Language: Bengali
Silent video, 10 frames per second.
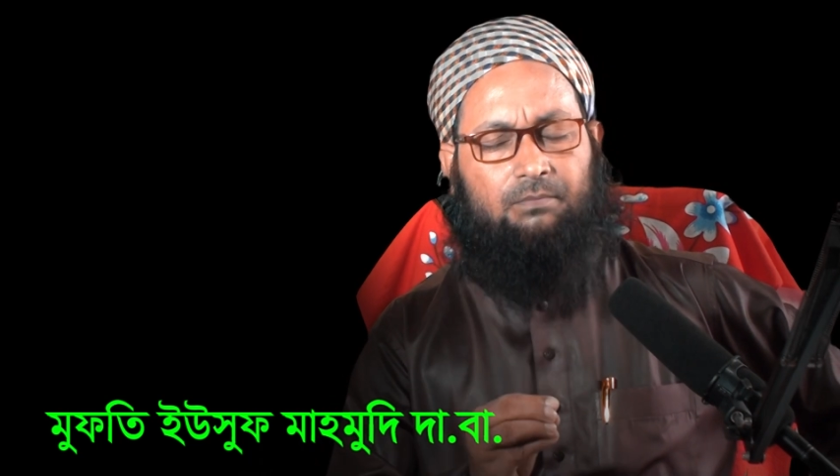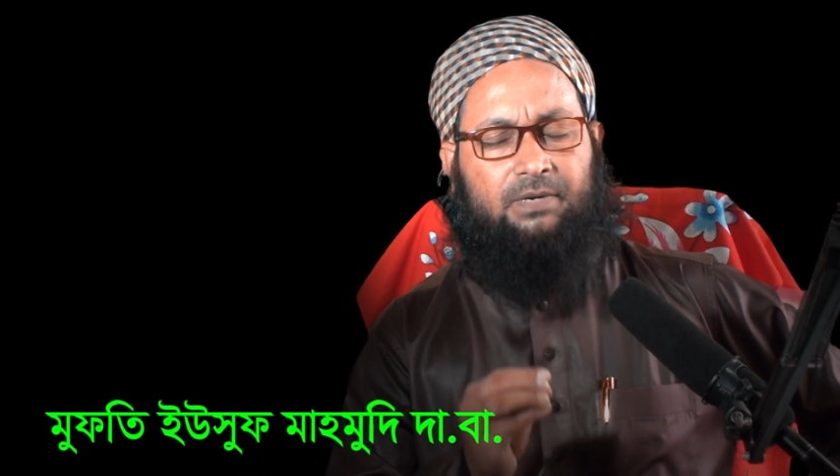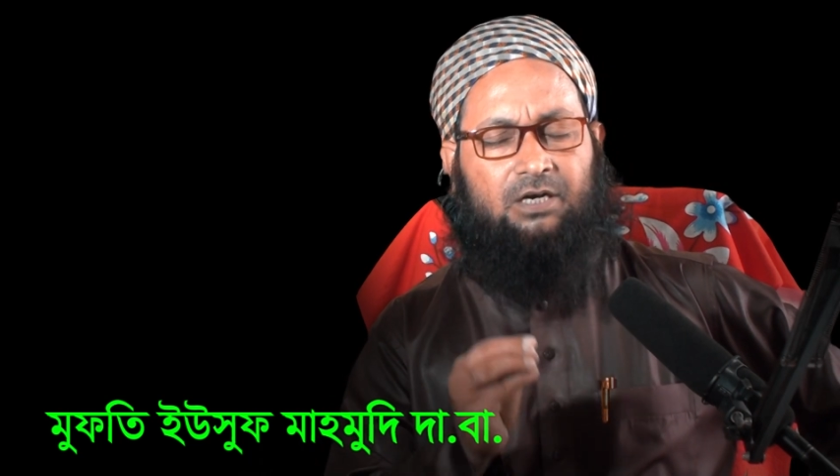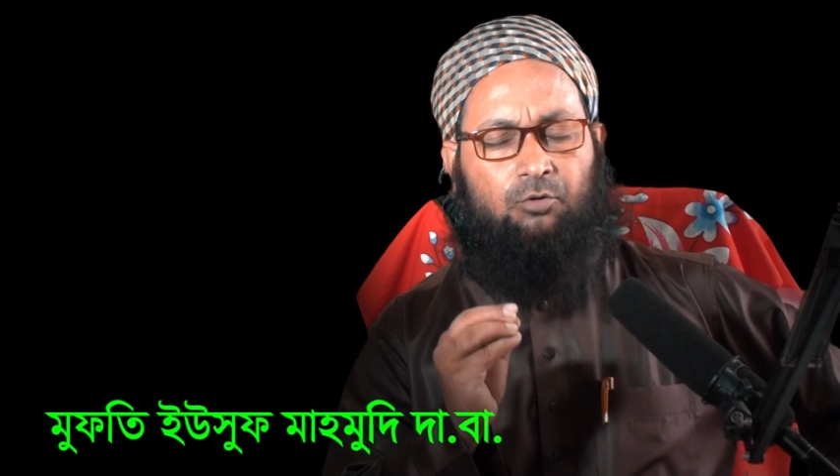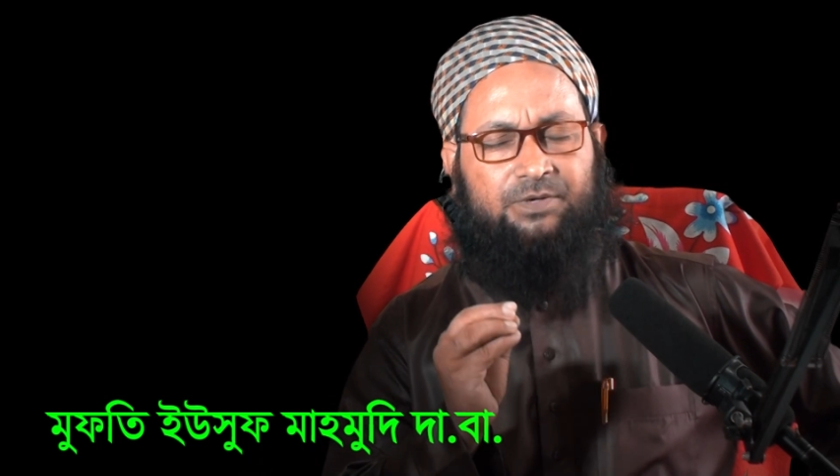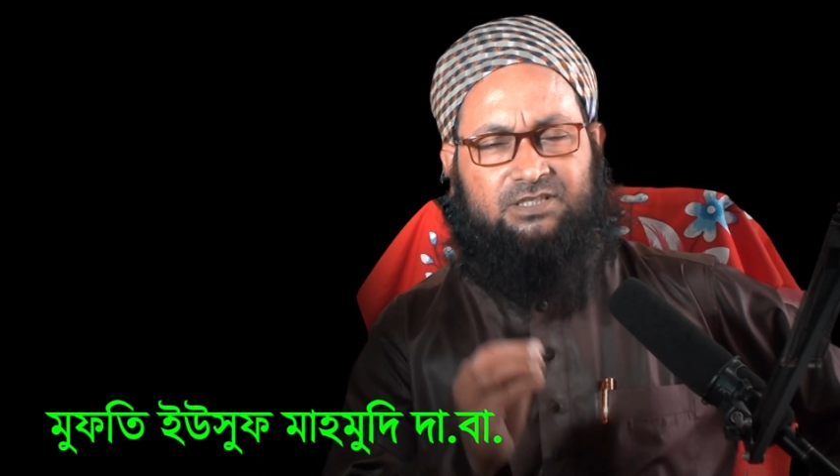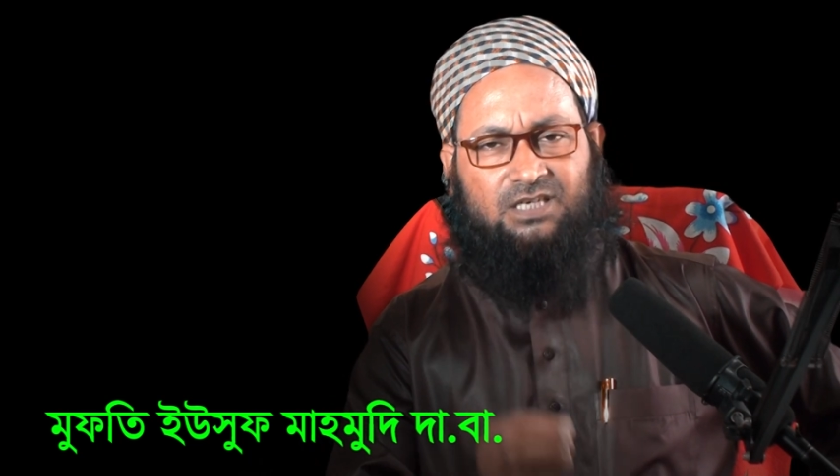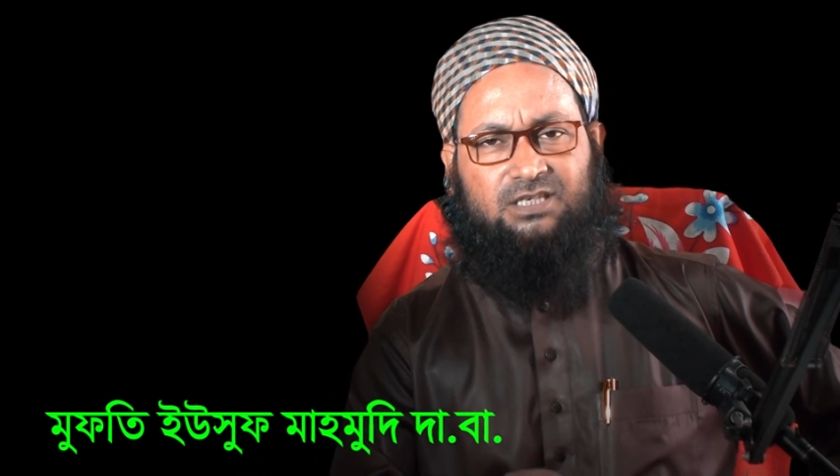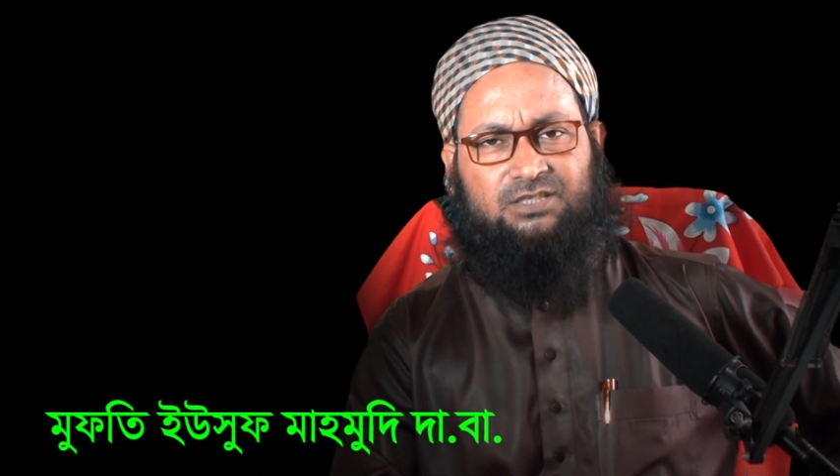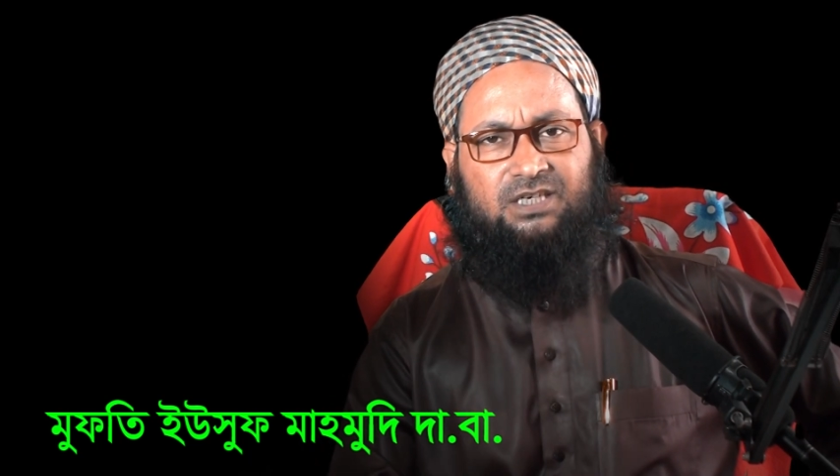মানে নবীর
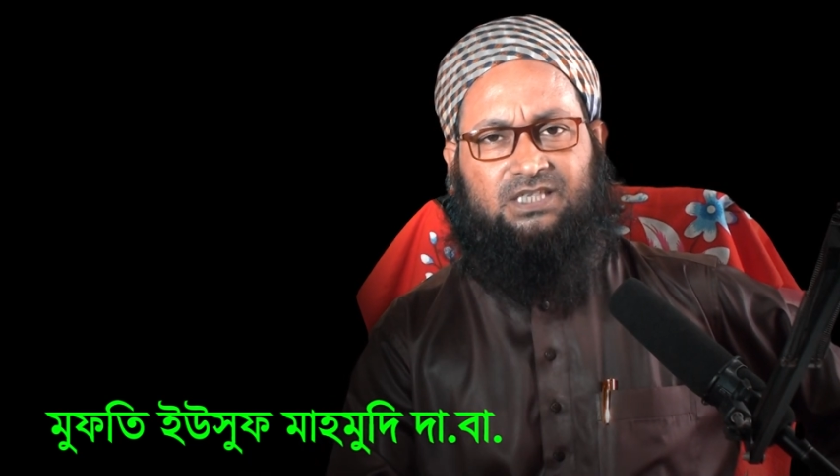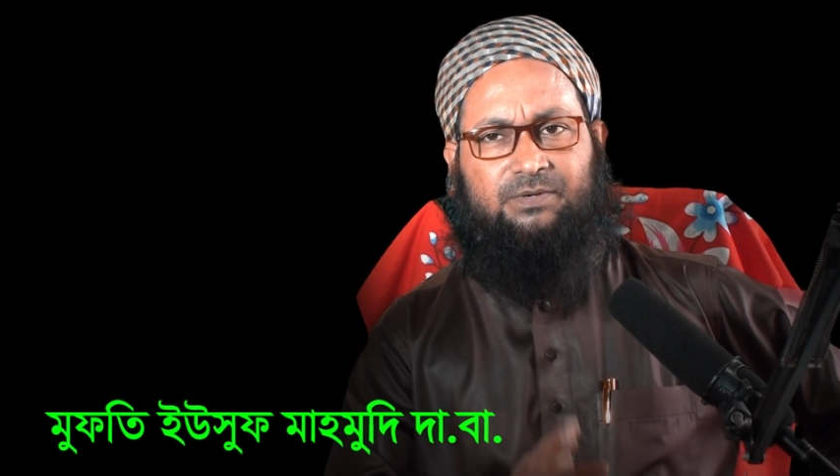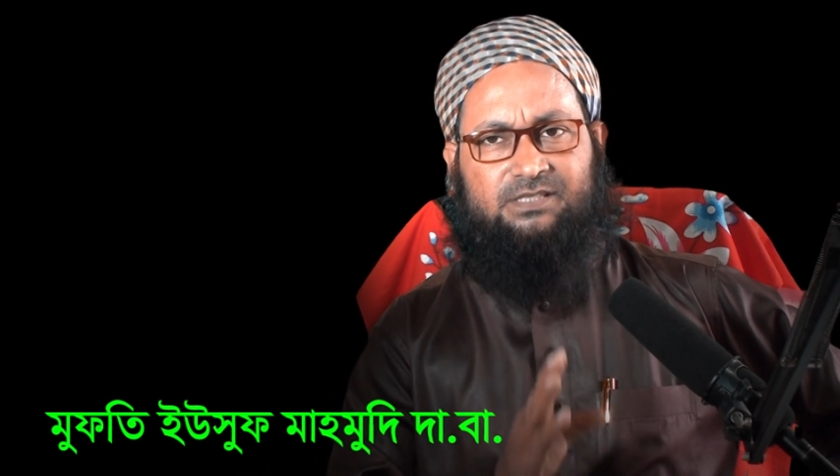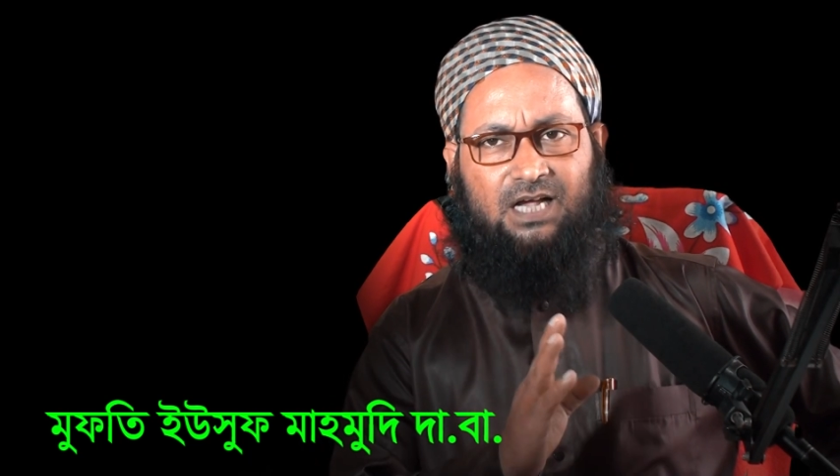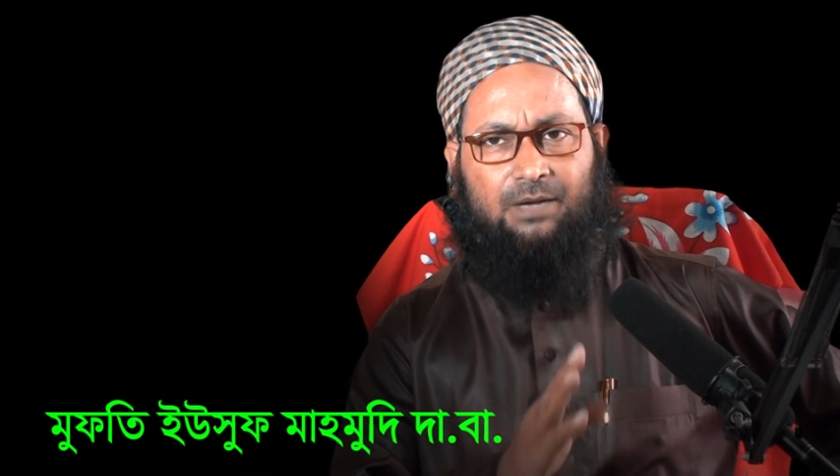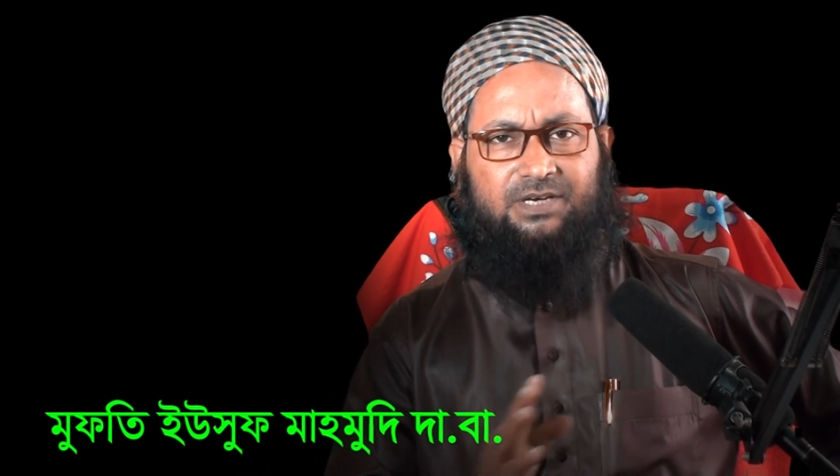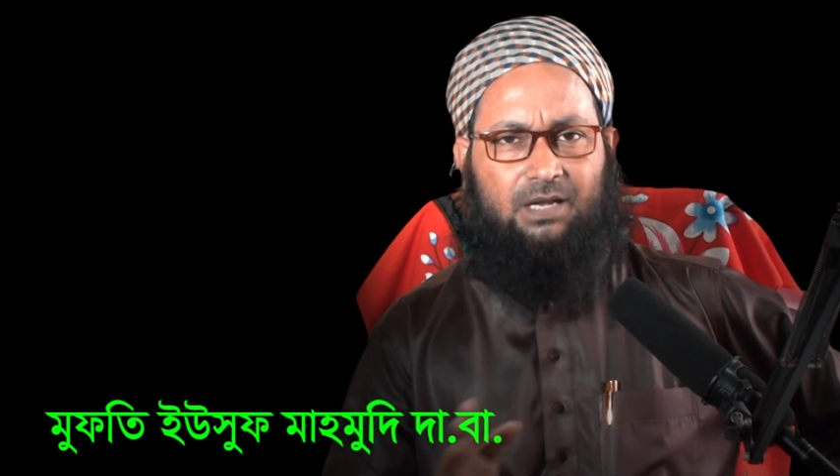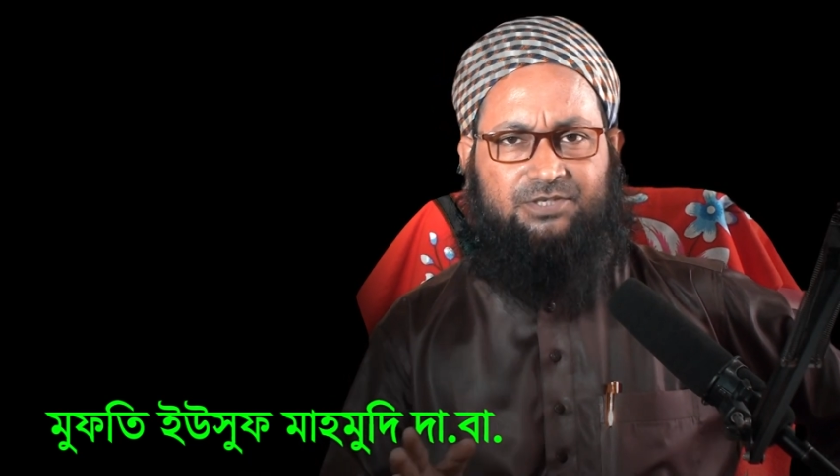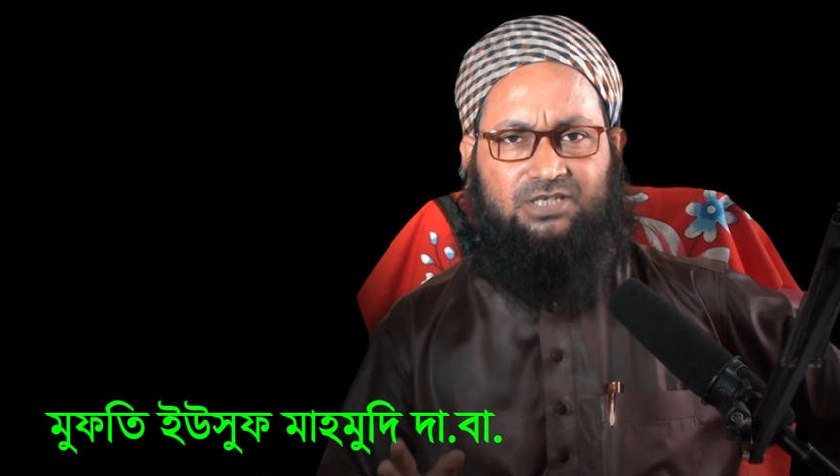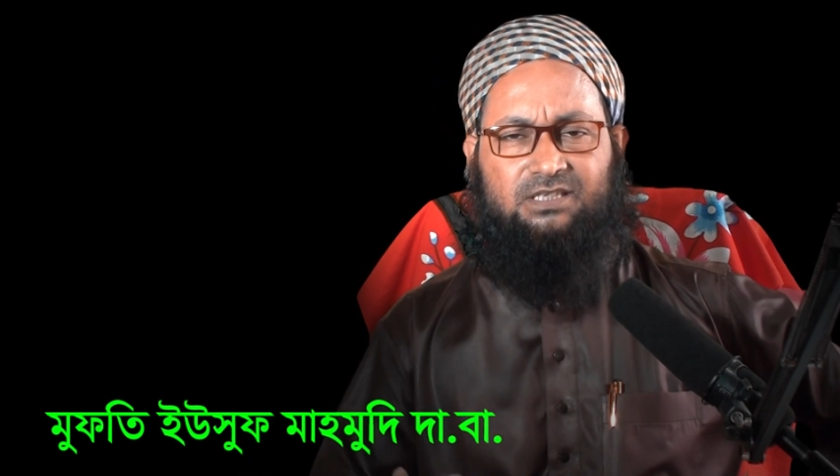চাচার সাথে বা সাহাবির
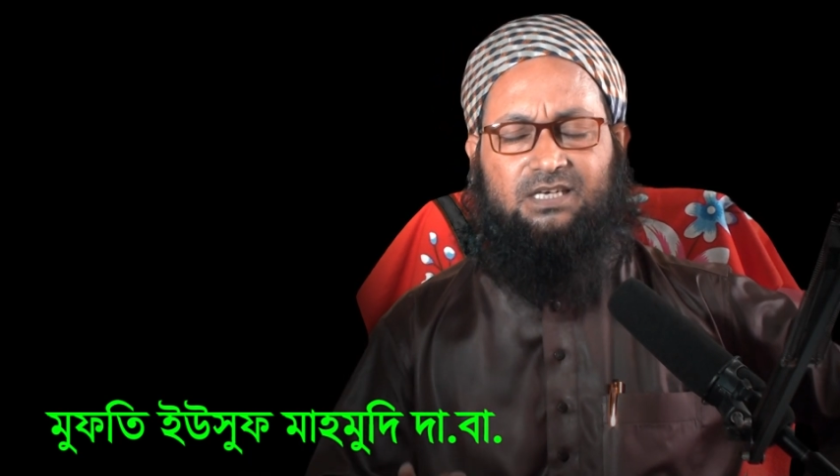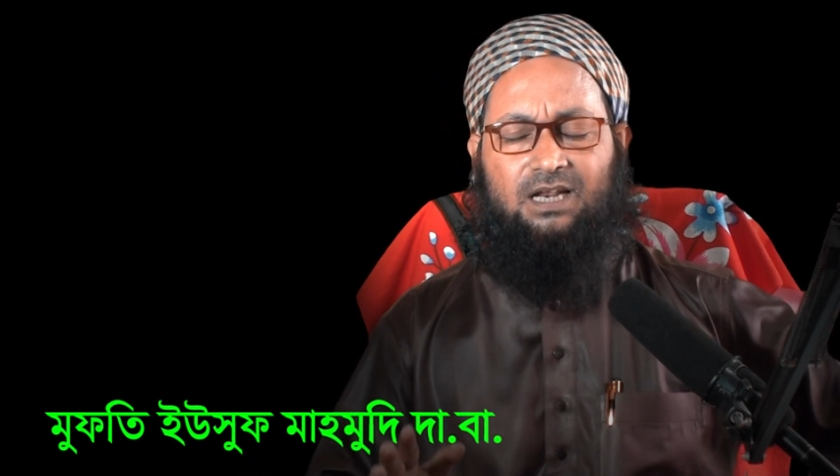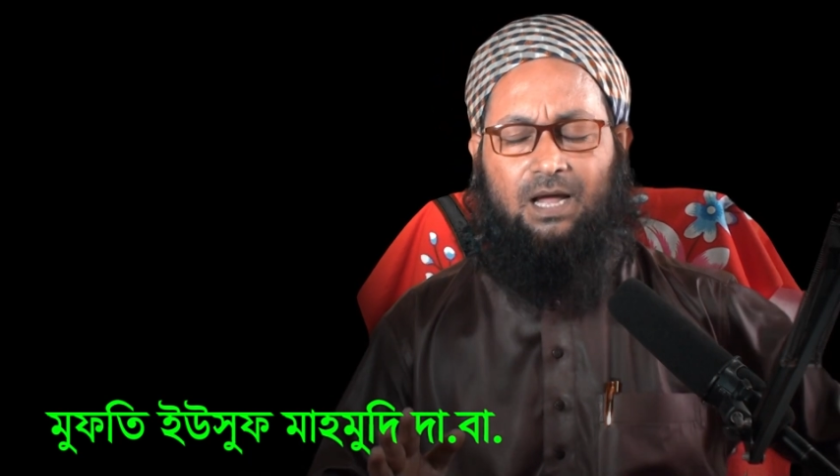নামের সাথে